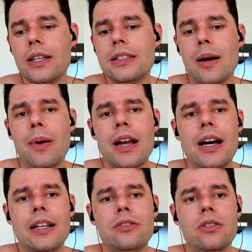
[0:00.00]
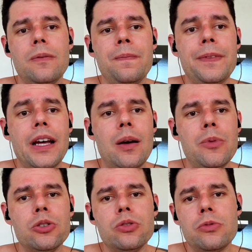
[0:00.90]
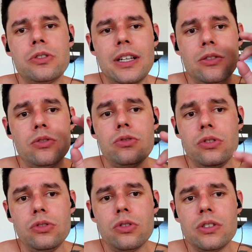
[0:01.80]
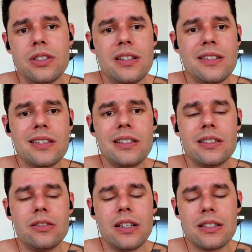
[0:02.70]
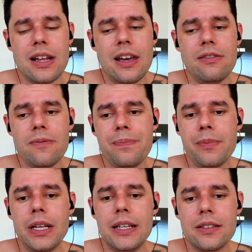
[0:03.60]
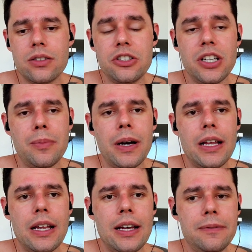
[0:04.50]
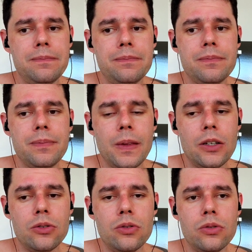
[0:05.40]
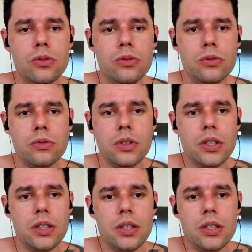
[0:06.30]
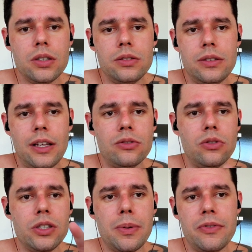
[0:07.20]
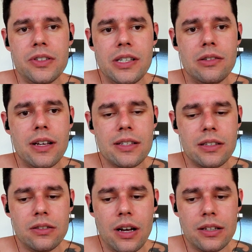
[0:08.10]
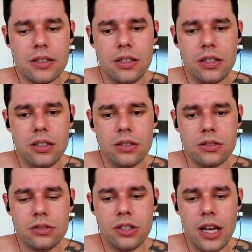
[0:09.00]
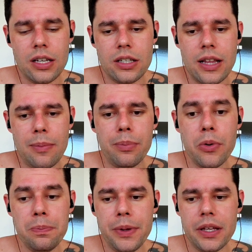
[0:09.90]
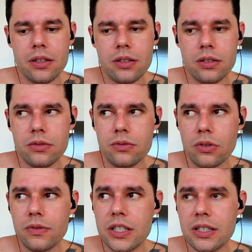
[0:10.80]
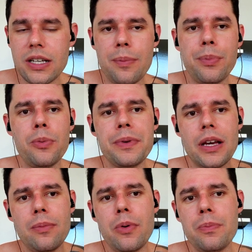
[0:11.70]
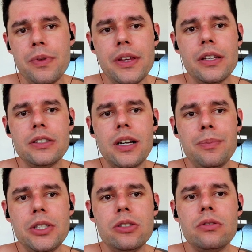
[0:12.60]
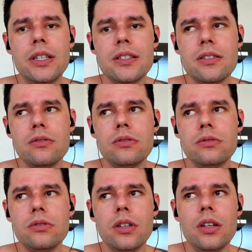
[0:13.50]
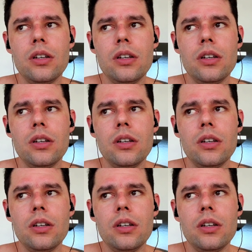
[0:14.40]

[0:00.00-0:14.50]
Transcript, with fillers: tá barato, tá? Meu número tá no, em todas a descrição das lives, beleza? Só chamar lá. Eu tenho dois para fazer, do Ask Jack da Pup. Tô conversando com a Pup, que a Pup já pediu antes do